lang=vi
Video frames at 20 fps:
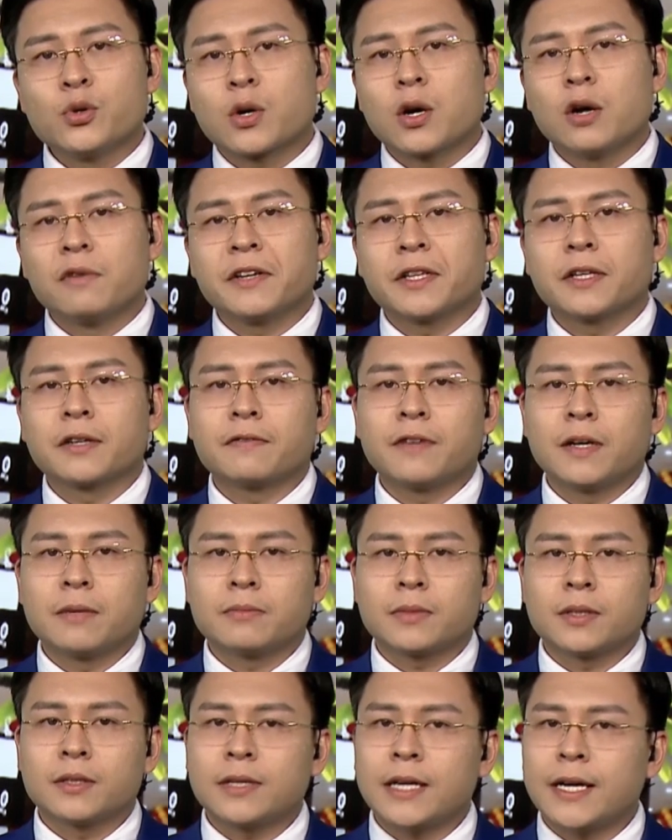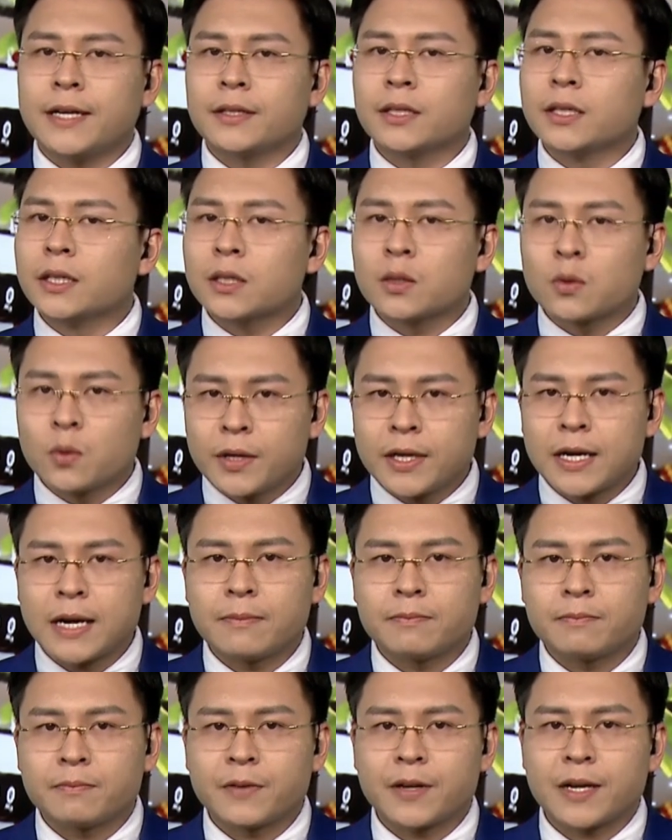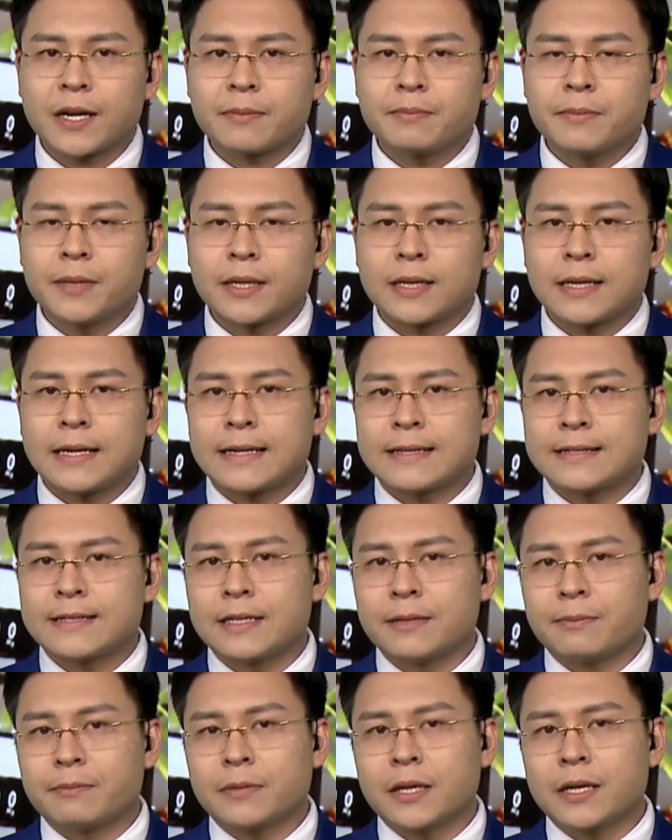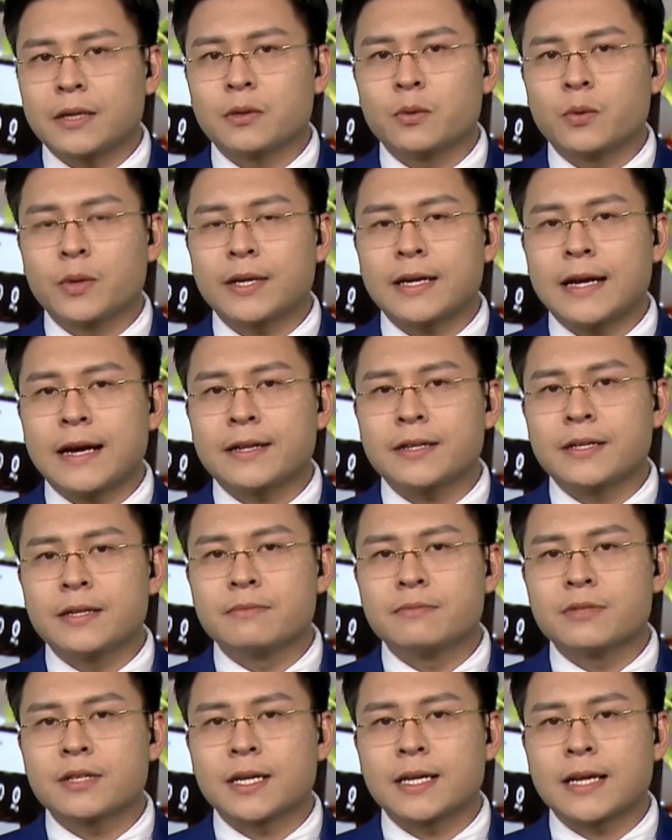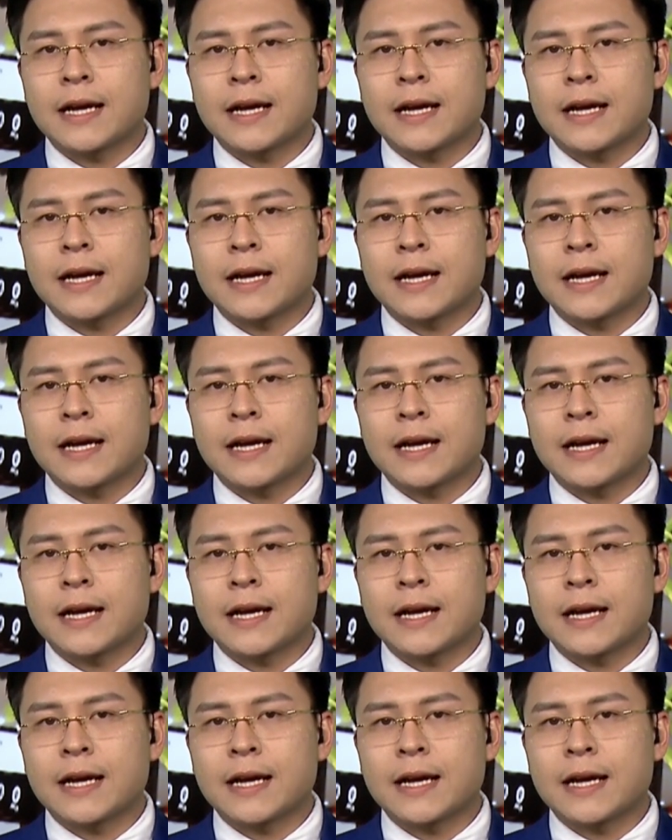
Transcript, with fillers: cầu về thực phẩm từ nay tới cuối năm và đặc biệt là dịp Tết Nguyên đán nhâm dần